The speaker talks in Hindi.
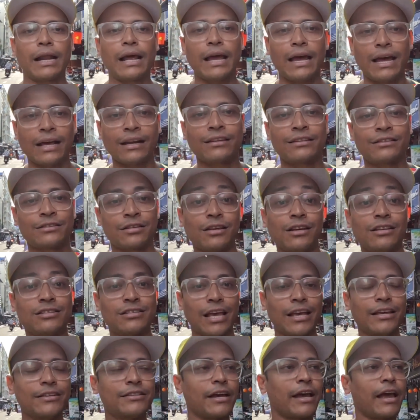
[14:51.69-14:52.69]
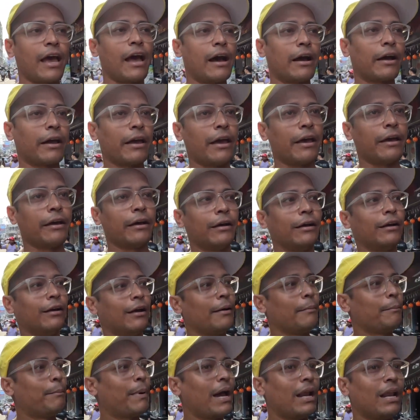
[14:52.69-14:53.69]
रहा है यार कि सही जगह आ गए हैं
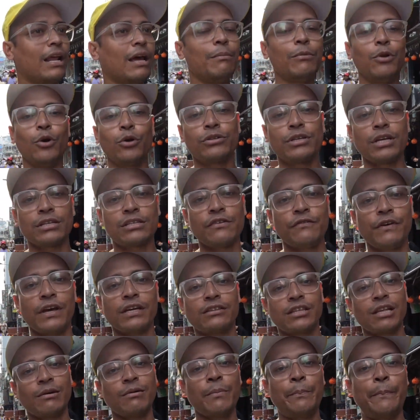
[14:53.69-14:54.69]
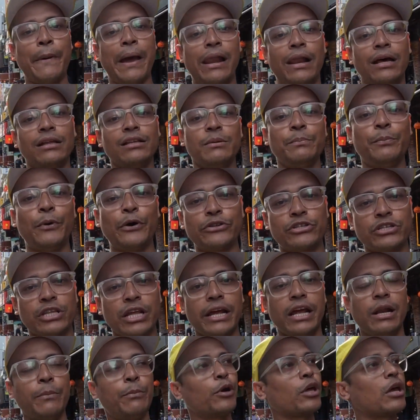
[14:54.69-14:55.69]
पहले हम लोग जैसे वियतनाम में पहला दिन पहुँचे
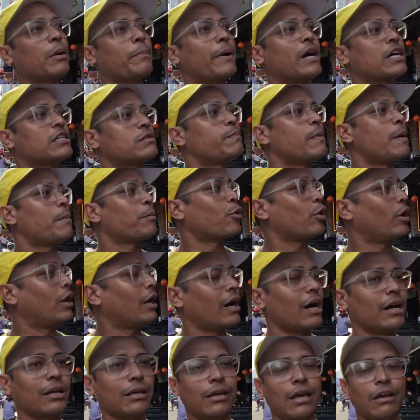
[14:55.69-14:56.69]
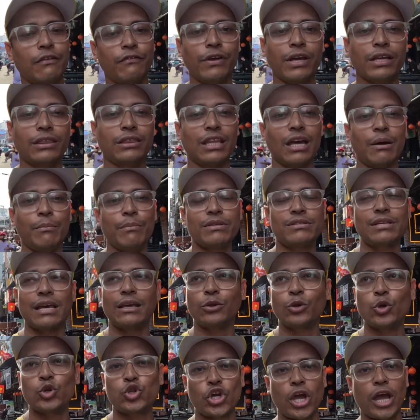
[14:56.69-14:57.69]
थे एयरपोर्ट के पास में हमको लगा कि यार वियतनाम में
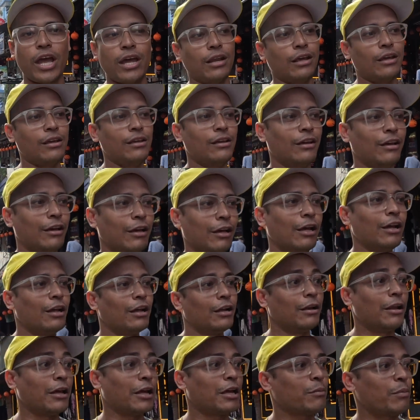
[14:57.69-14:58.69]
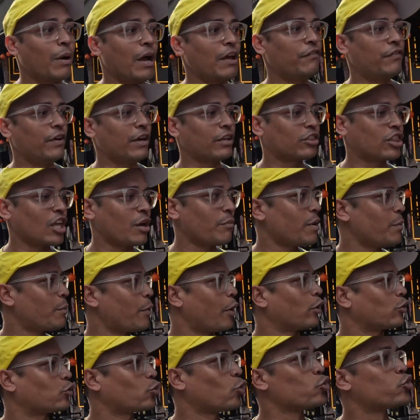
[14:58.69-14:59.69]
शायद कुछ है नहीं लेकिन भाई वियतनाम में बहुत